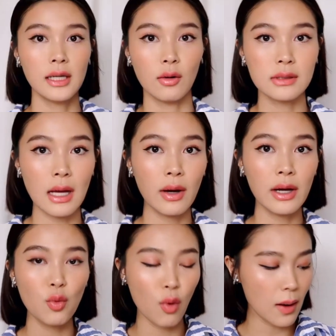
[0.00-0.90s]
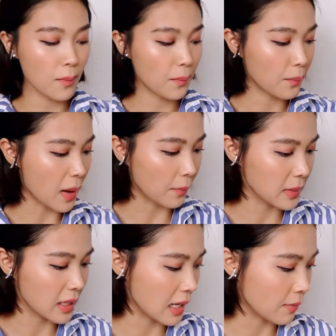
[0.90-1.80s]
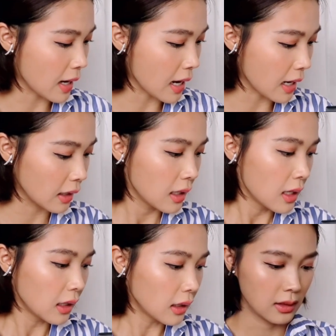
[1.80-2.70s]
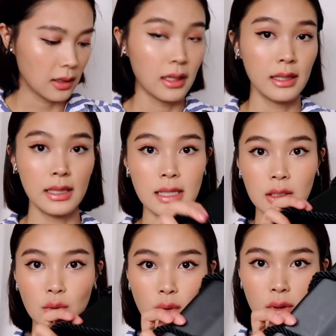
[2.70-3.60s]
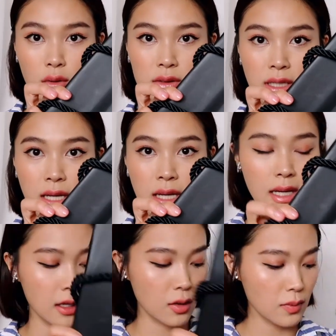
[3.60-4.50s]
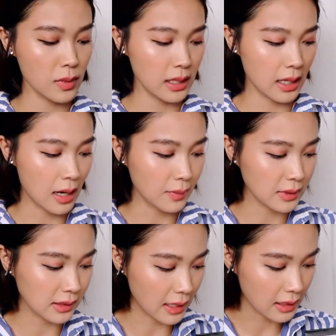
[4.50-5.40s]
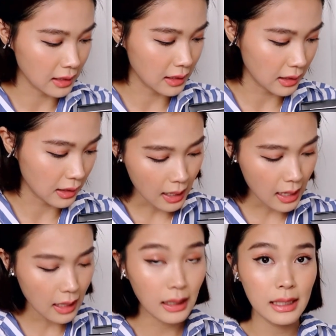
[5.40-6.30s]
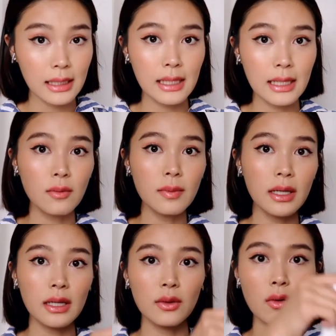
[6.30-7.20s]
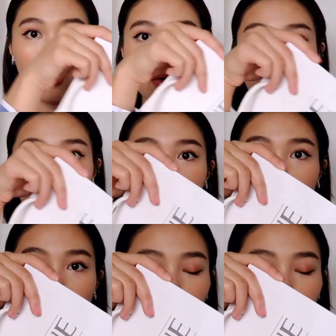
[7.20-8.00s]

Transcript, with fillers: เดี๋ยวจะเอาให้ดูว่าแบบมีอะไรบ้างนี่ตัวดอเช่ก็มีนะคะเป็นไซส์นี้อ่ะลีนี้ก็มีทุกคนก็คือแบ